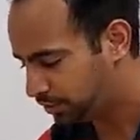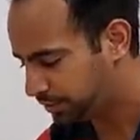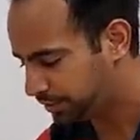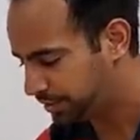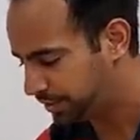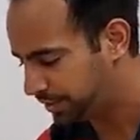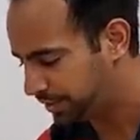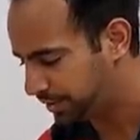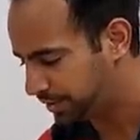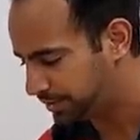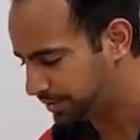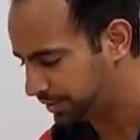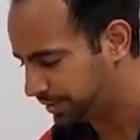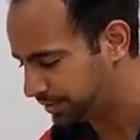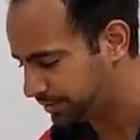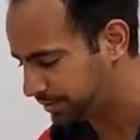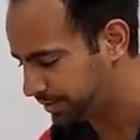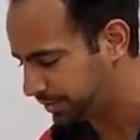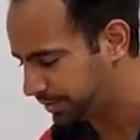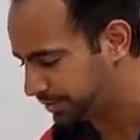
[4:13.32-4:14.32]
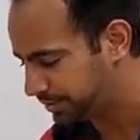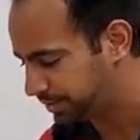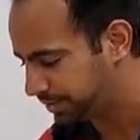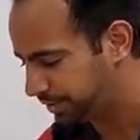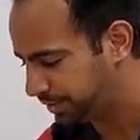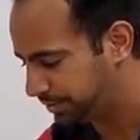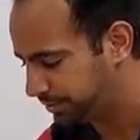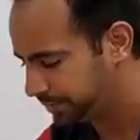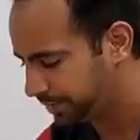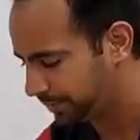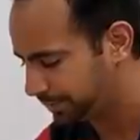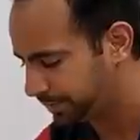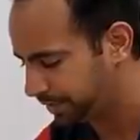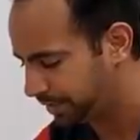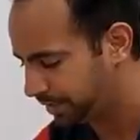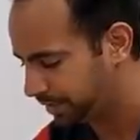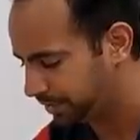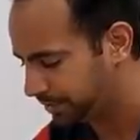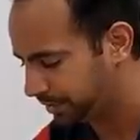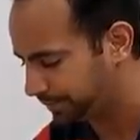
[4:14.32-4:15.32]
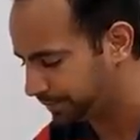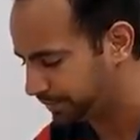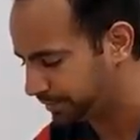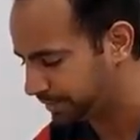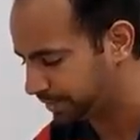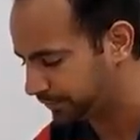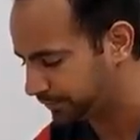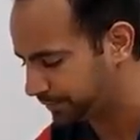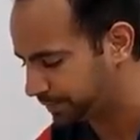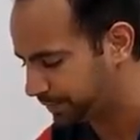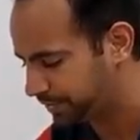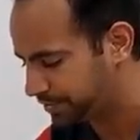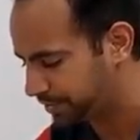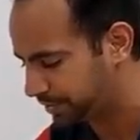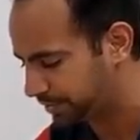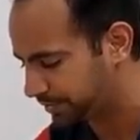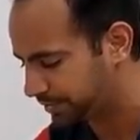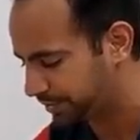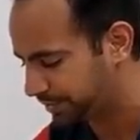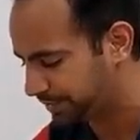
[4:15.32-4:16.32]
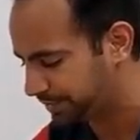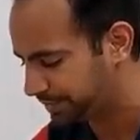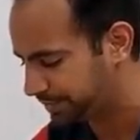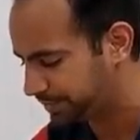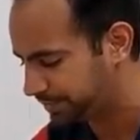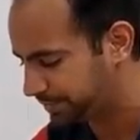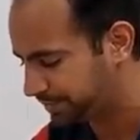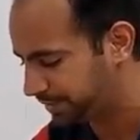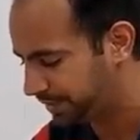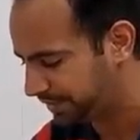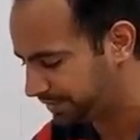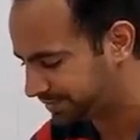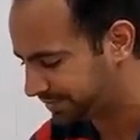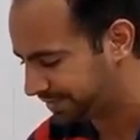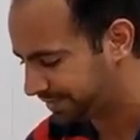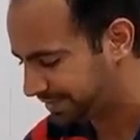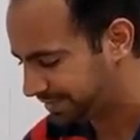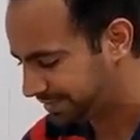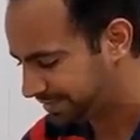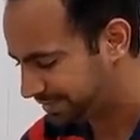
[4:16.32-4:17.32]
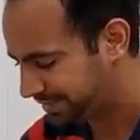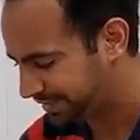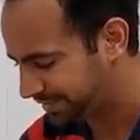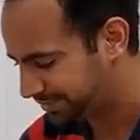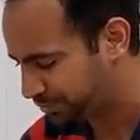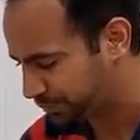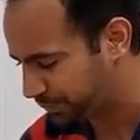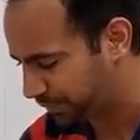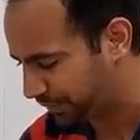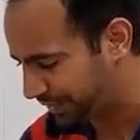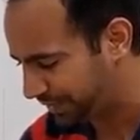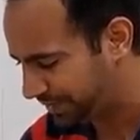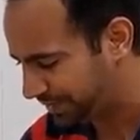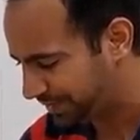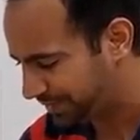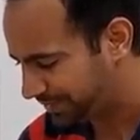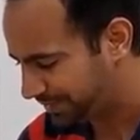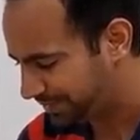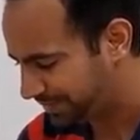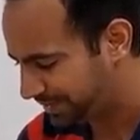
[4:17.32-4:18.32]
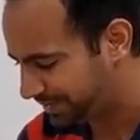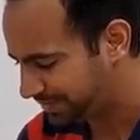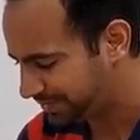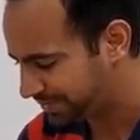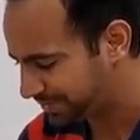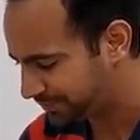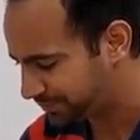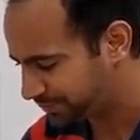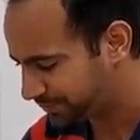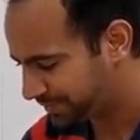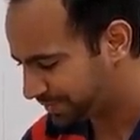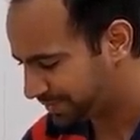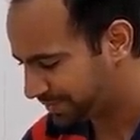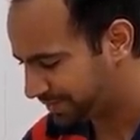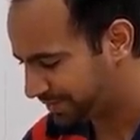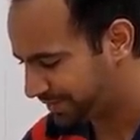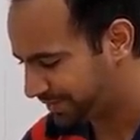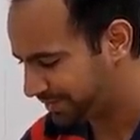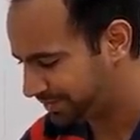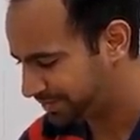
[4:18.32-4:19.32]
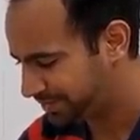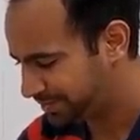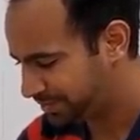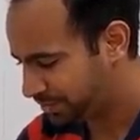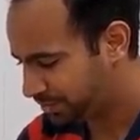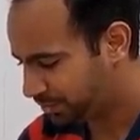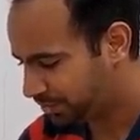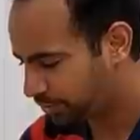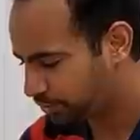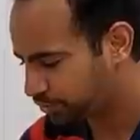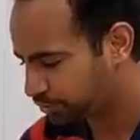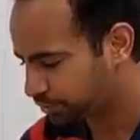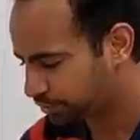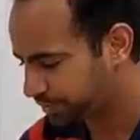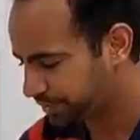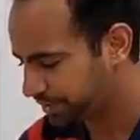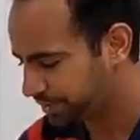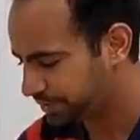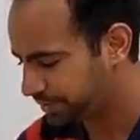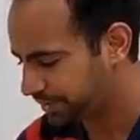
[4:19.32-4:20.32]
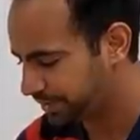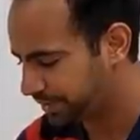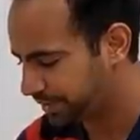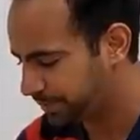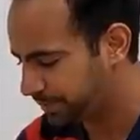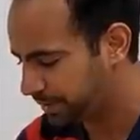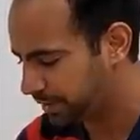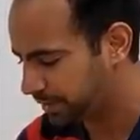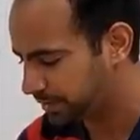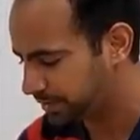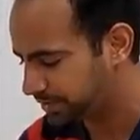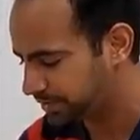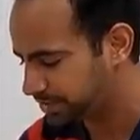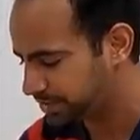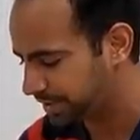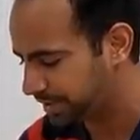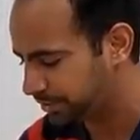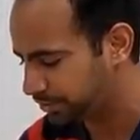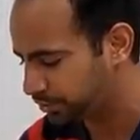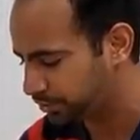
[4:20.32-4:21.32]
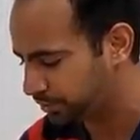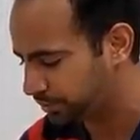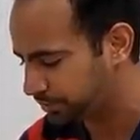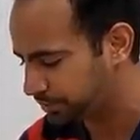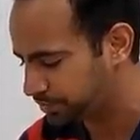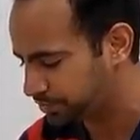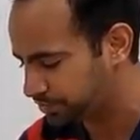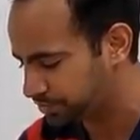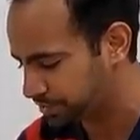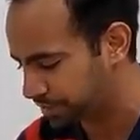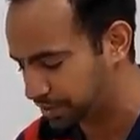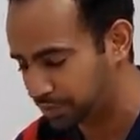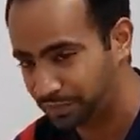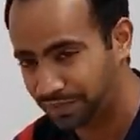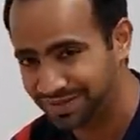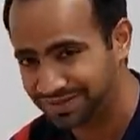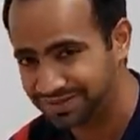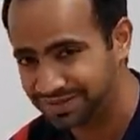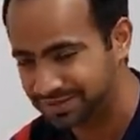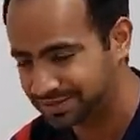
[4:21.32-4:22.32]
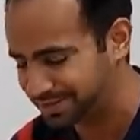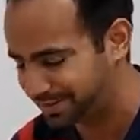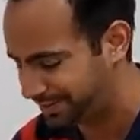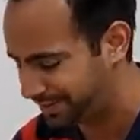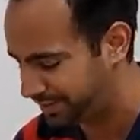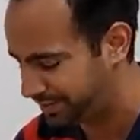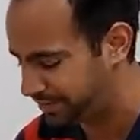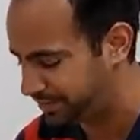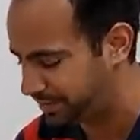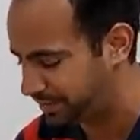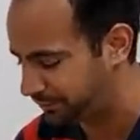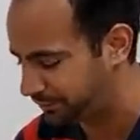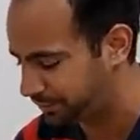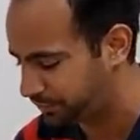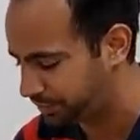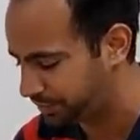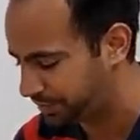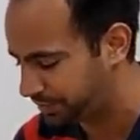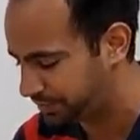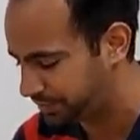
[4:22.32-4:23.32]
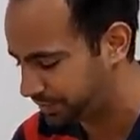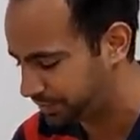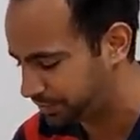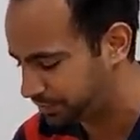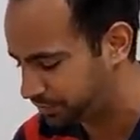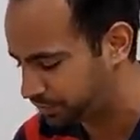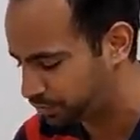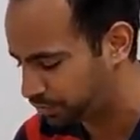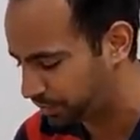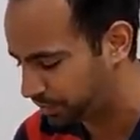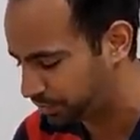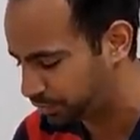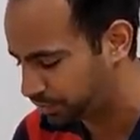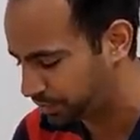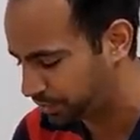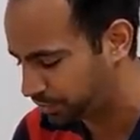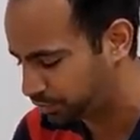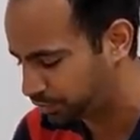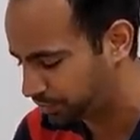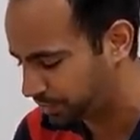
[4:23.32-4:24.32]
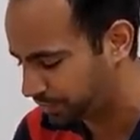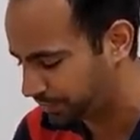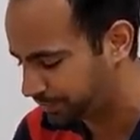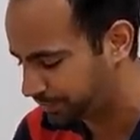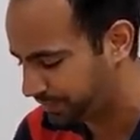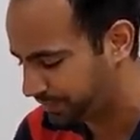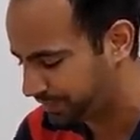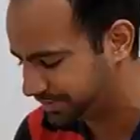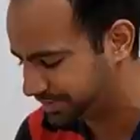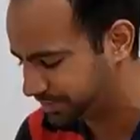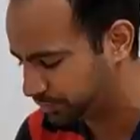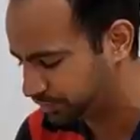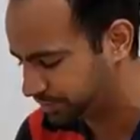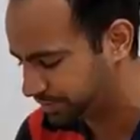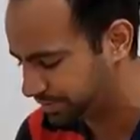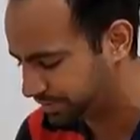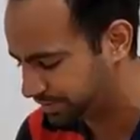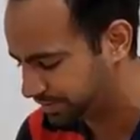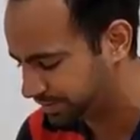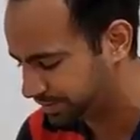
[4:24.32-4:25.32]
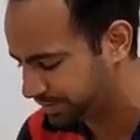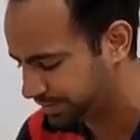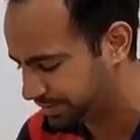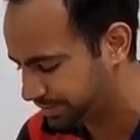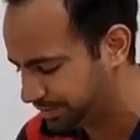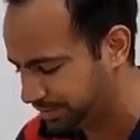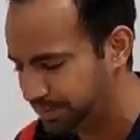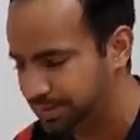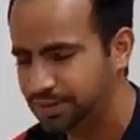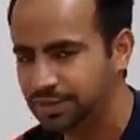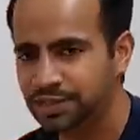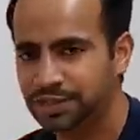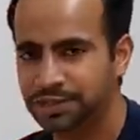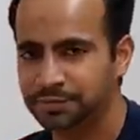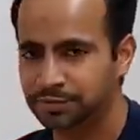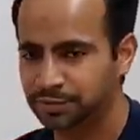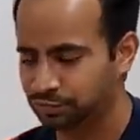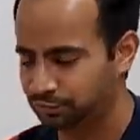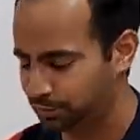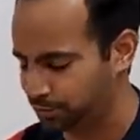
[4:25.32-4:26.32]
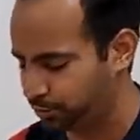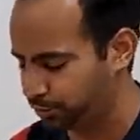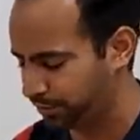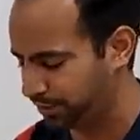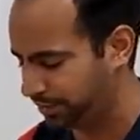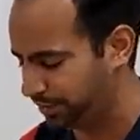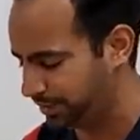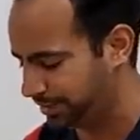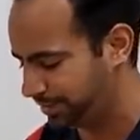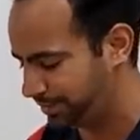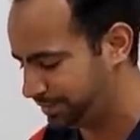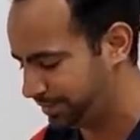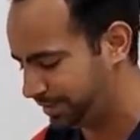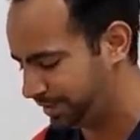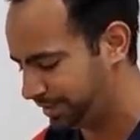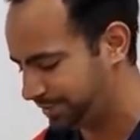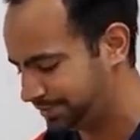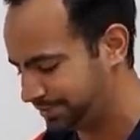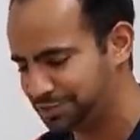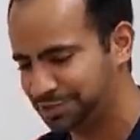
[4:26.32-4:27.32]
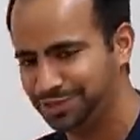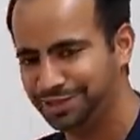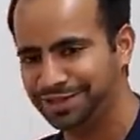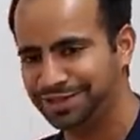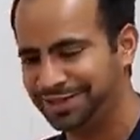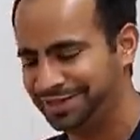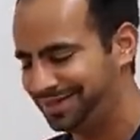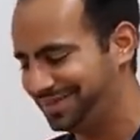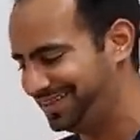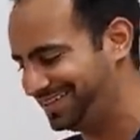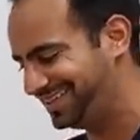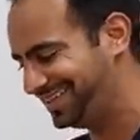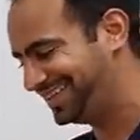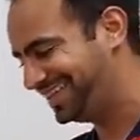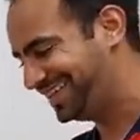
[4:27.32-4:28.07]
धीरे धीरे धीरे धीरे अपना हाथ अपनी तरफ पीछे करते रहे यस यस गुड बॉय यस यस और उसको धीरे धीरे आप हल्का से चाहे तो चखवा सकते हैं या फिर धीरे धीरे थोड़ा थोड़ा टुकड़ा पीस का उसे दे सकते हैं अभी तो वो पूरी ले गया मेरे हाथ से छीन गया है